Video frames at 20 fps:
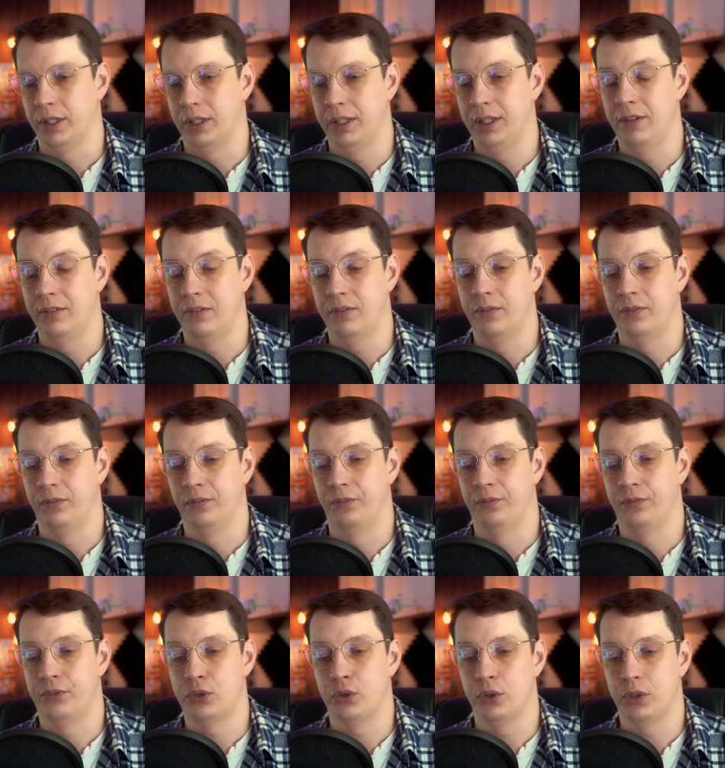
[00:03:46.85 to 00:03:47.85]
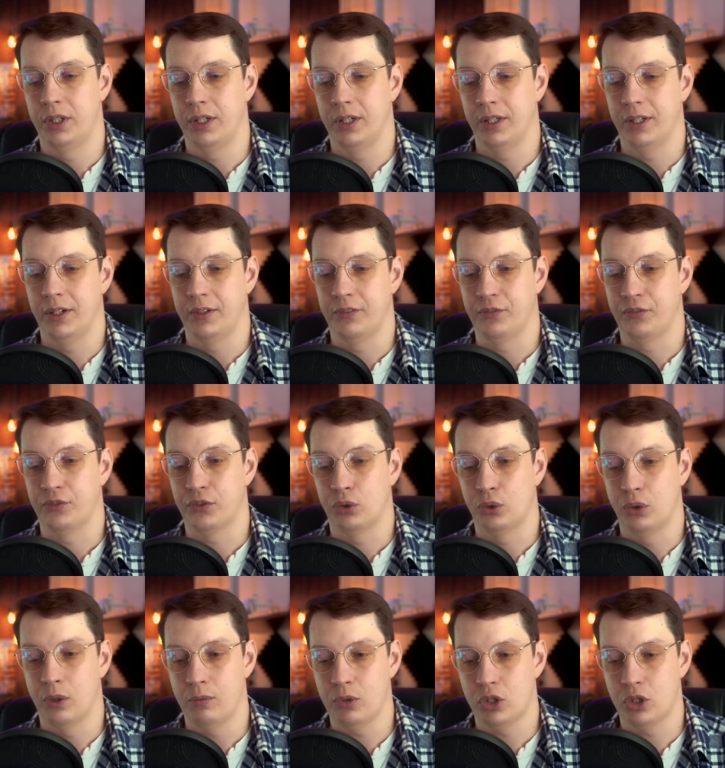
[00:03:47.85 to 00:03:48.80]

И все дело в том,